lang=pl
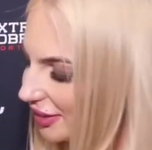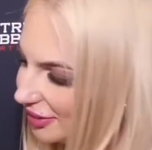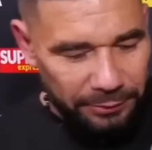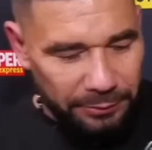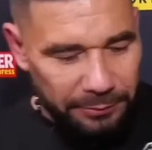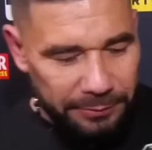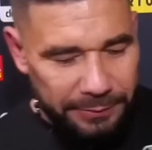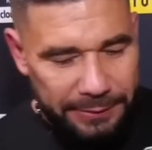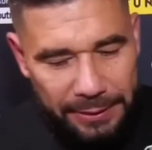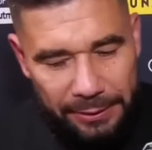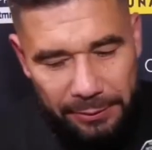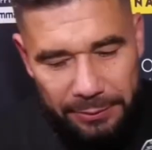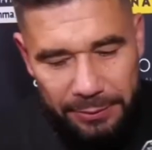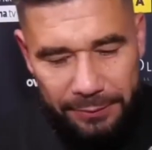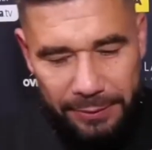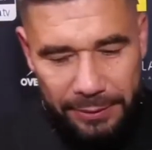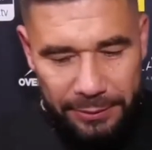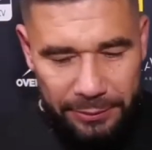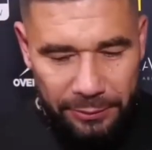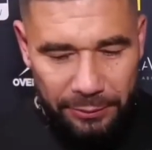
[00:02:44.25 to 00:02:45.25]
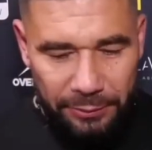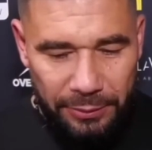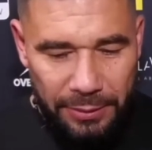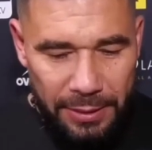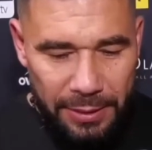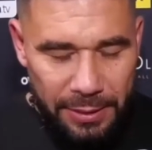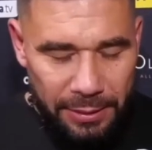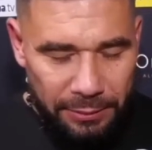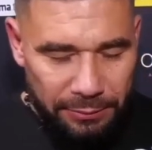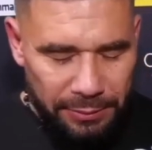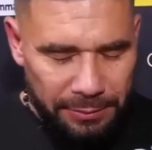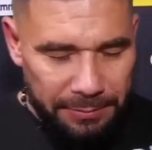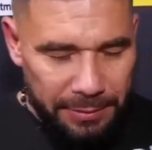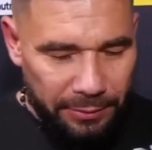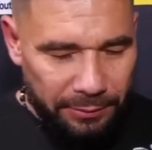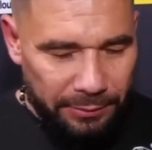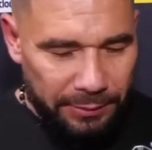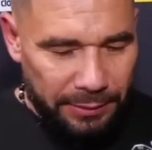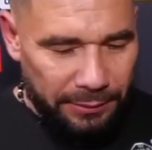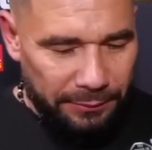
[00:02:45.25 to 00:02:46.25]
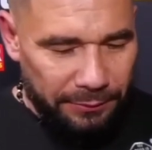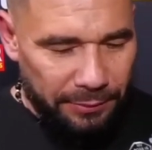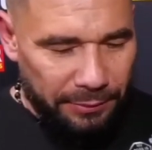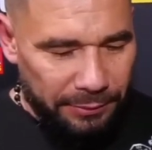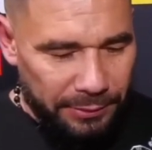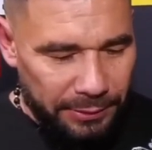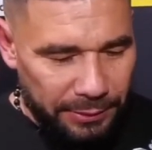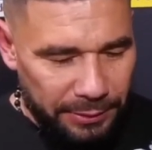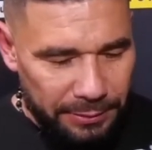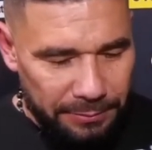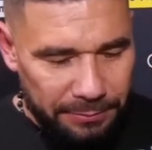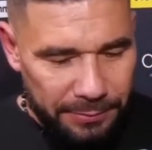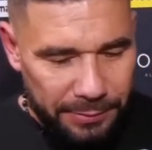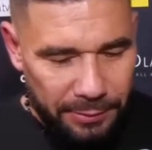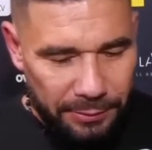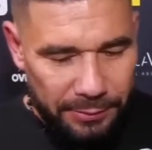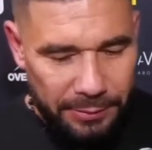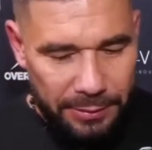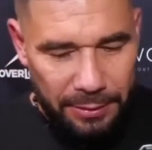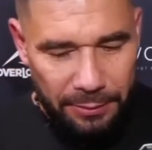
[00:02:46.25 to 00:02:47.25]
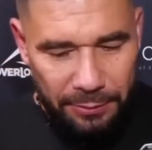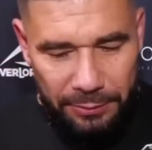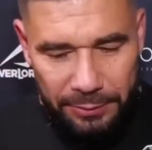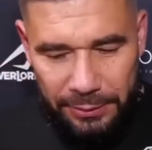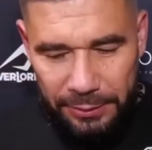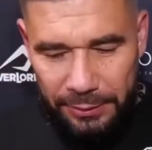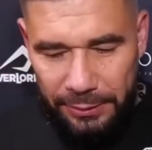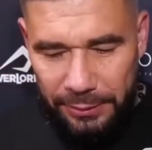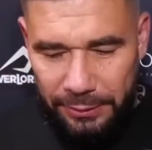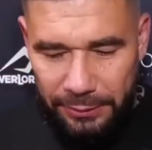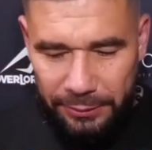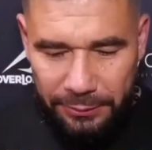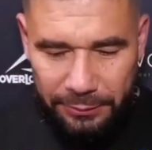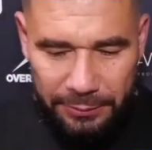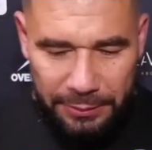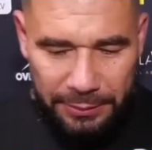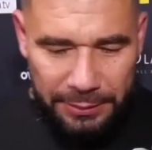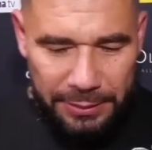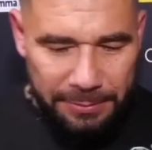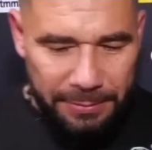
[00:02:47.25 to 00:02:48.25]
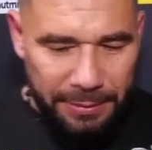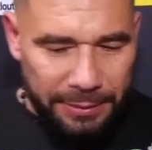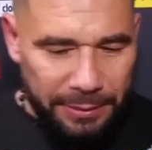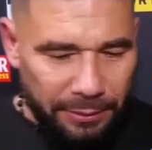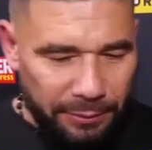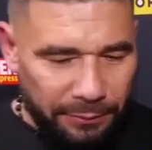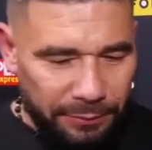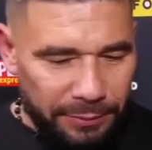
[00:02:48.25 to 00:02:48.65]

oni obstają, że wiesz, no tutaj mnie kontrakt wiąże i żebym został i tutaj nie ma innego